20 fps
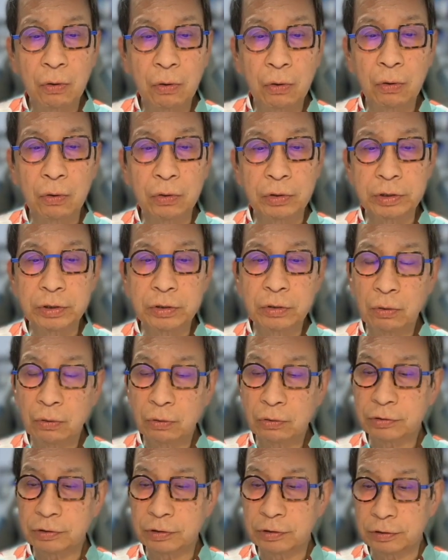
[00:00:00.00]
日
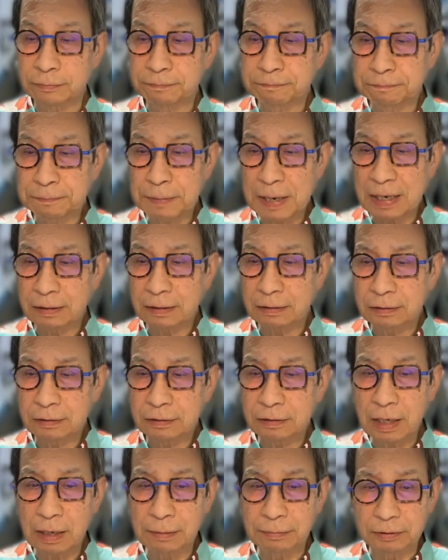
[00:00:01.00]
本出版
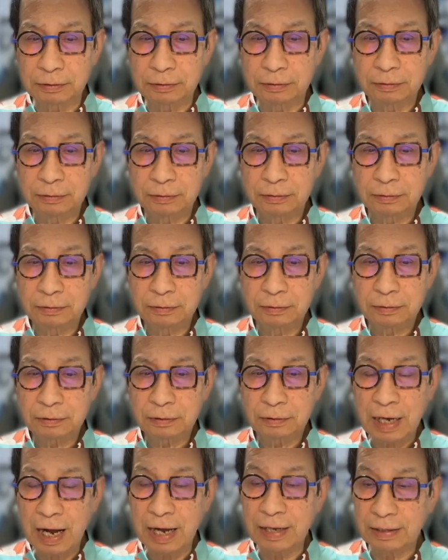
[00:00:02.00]
クラブ
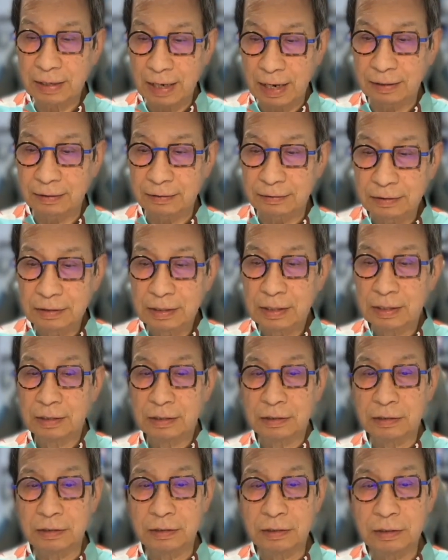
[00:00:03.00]
会館、
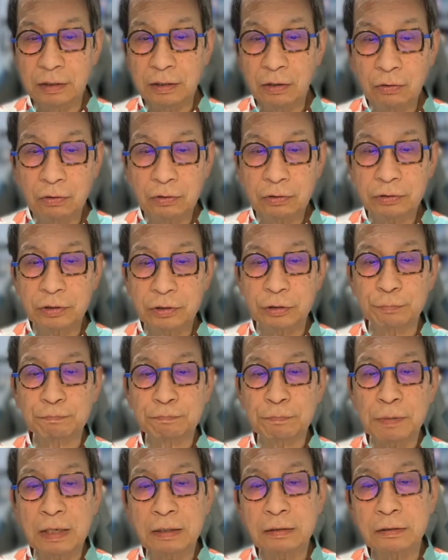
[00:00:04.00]
日本出
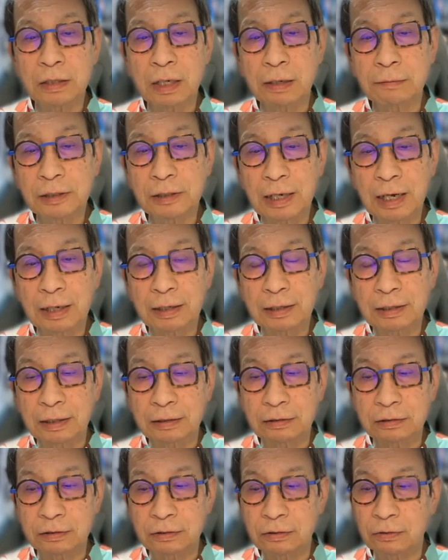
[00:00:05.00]
版クラブ会館
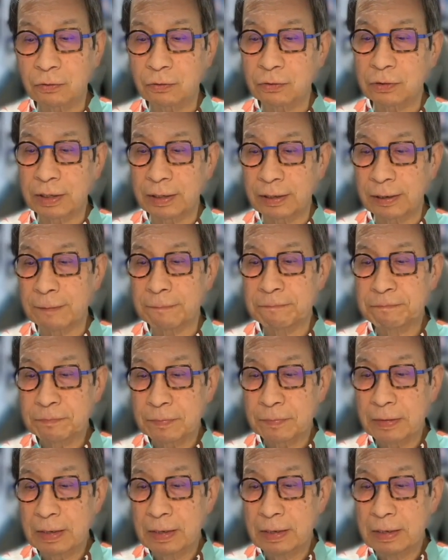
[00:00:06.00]
というところでね、
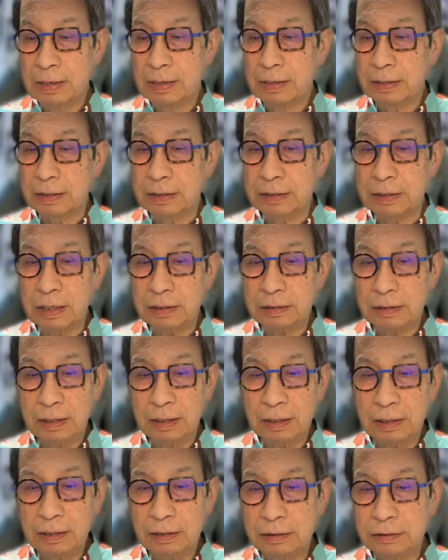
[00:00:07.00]
木
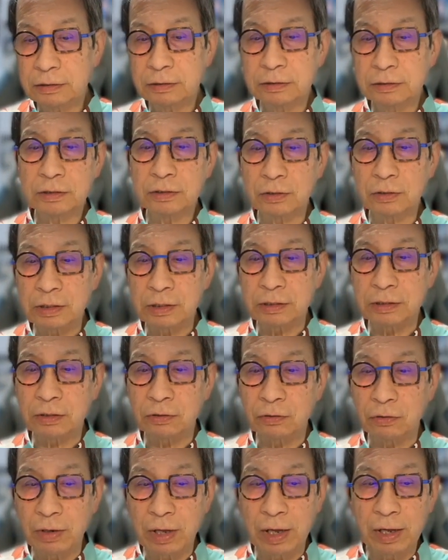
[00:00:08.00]
田純一郎先生
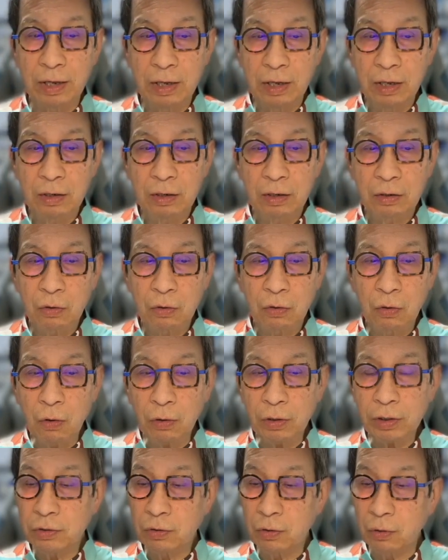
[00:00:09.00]
のね、古
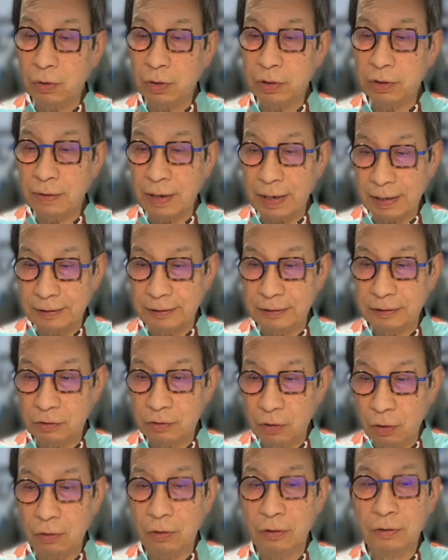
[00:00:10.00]
希のお祝い
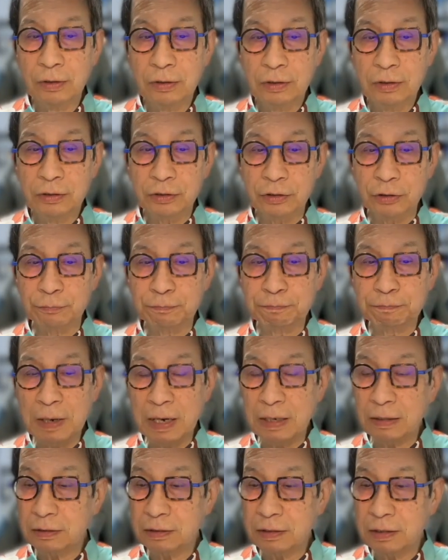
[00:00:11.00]
と出
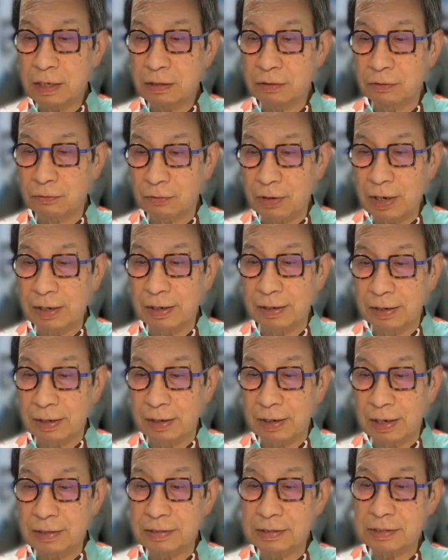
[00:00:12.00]
版記念の会がね、
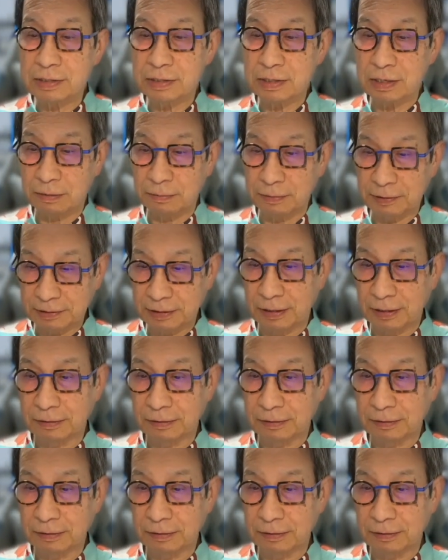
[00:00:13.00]
開催されました。